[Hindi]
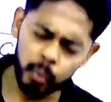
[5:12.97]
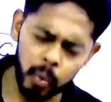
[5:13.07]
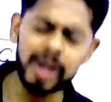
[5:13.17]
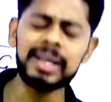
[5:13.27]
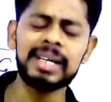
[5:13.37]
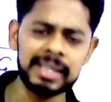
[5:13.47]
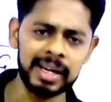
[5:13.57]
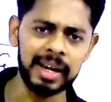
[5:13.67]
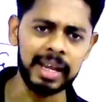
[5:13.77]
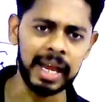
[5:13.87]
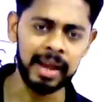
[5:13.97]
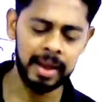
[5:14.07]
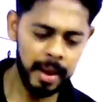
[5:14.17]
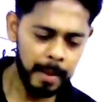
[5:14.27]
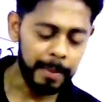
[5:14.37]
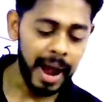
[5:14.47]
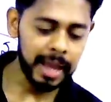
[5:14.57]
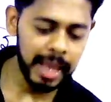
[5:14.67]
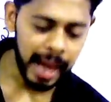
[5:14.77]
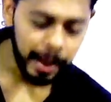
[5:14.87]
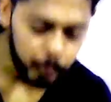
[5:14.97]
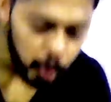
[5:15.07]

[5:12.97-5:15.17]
कोई टेंशन नहीं है बाकी आपको